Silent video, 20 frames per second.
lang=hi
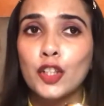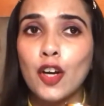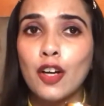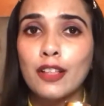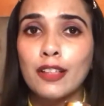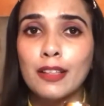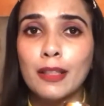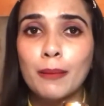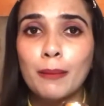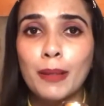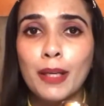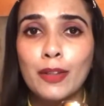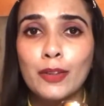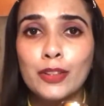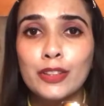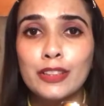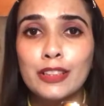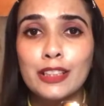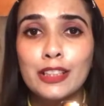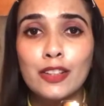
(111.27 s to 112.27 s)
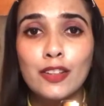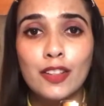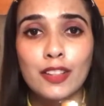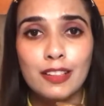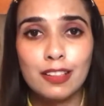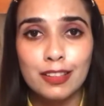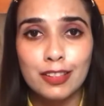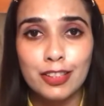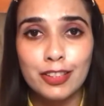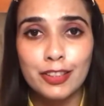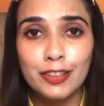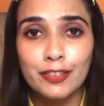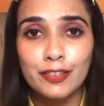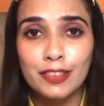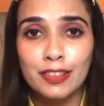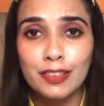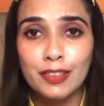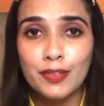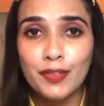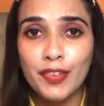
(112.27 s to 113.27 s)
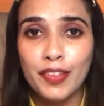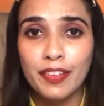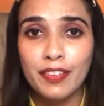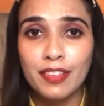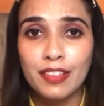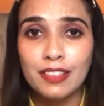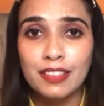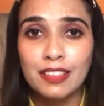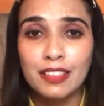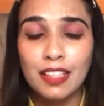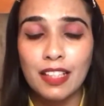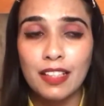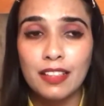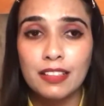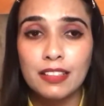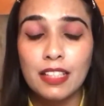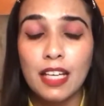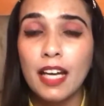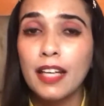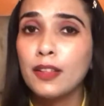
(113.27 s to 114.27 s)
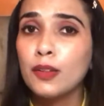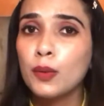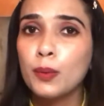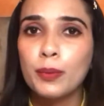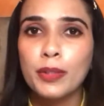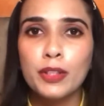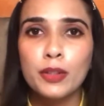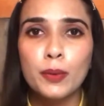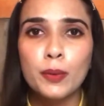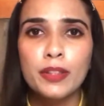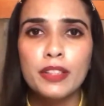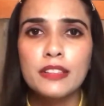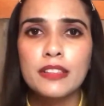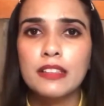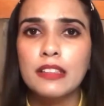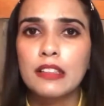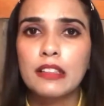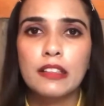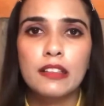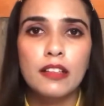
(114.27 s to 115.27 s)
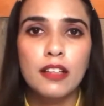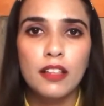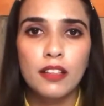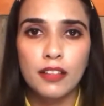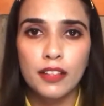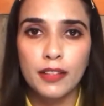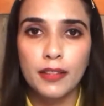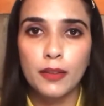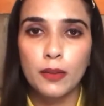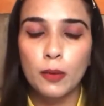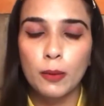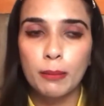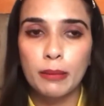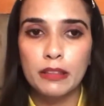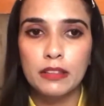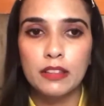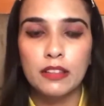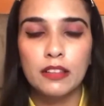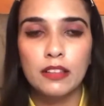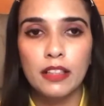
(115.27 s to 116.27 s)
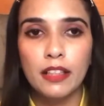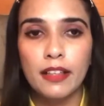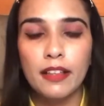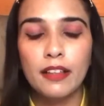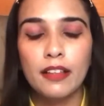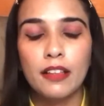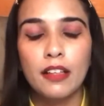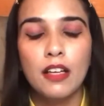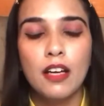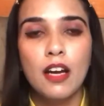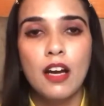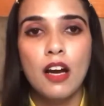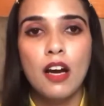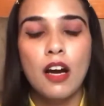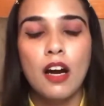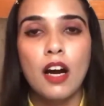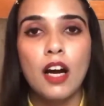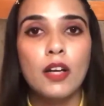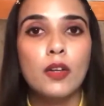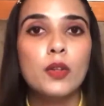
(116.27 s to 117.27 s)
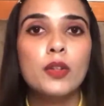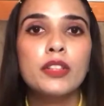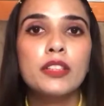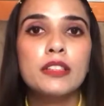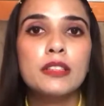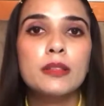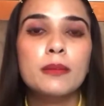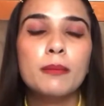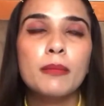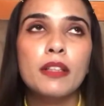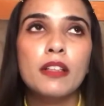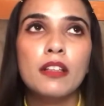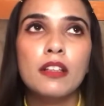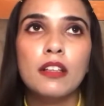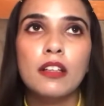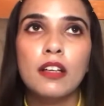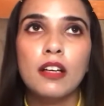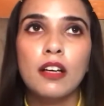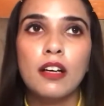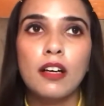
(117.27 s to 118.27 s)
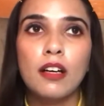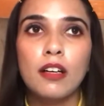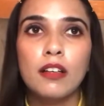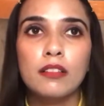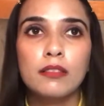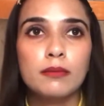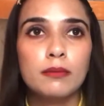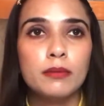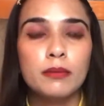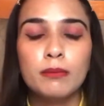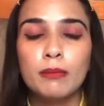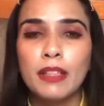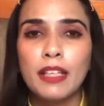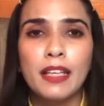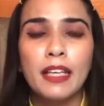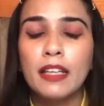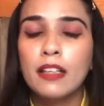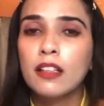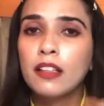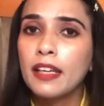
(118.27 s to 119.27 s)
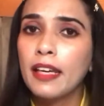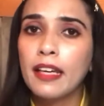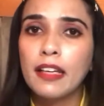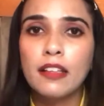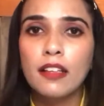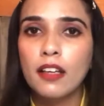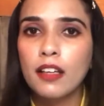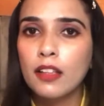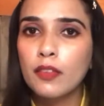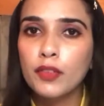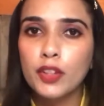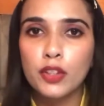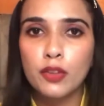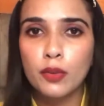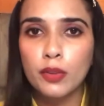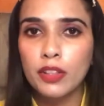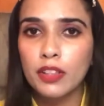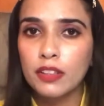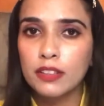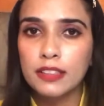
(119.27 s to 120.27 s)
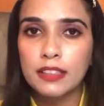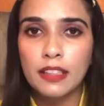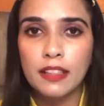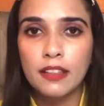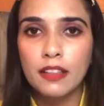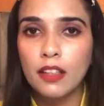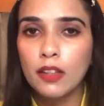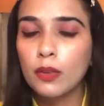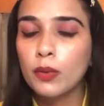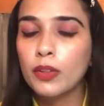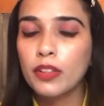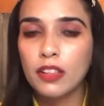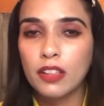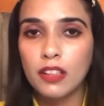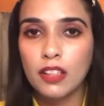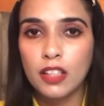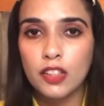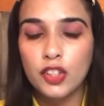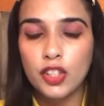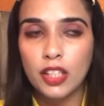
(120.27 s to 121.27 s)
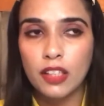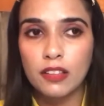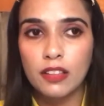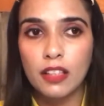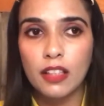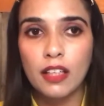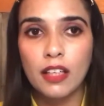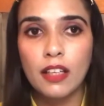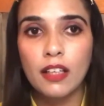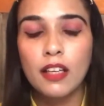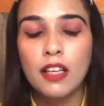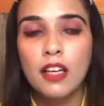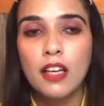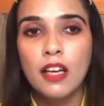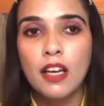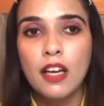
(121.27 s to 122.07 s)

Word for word: टॉकिंग अबाउट दी ऑनेस्टी ऑफ दिस फ्रेगरेंस गाइस आई नो विक्टोरिया सीक्रेट हर लड़की को पसंद है हर कोई इसमें uh, एक एक ना एक विक्टोरिया सेंट हर कोई रखना चाहता है